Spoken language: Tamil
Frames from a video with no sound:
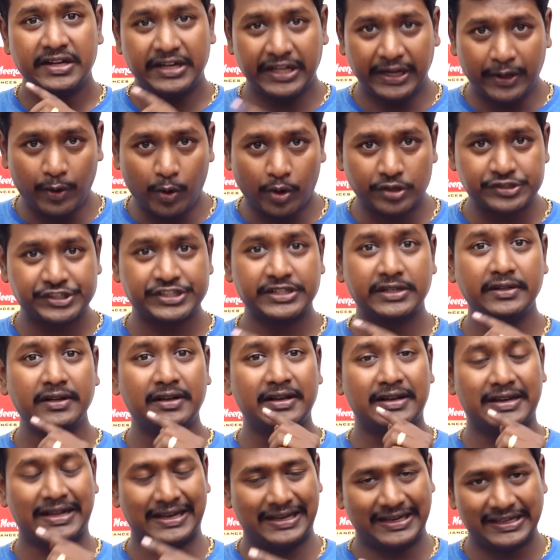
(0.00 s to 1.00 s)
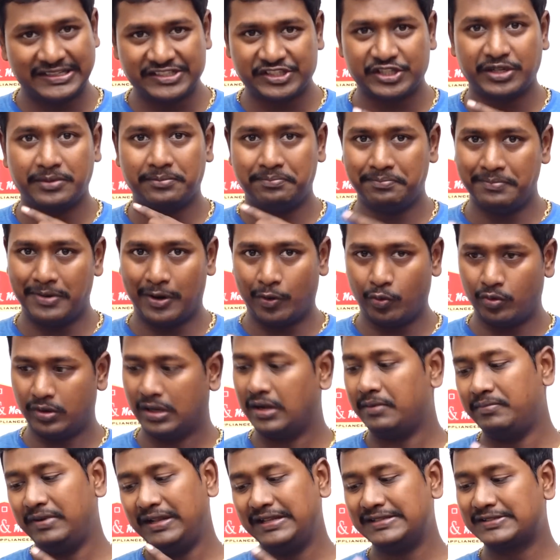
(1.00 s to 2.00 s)
டிகாஷன் கலெக்ஷன் பவுல்
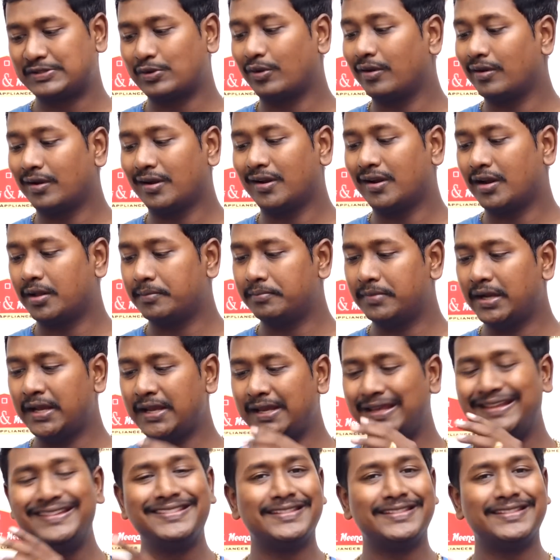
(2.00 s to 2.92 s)
அப்படின்னு சொல்லலாம் நம்ம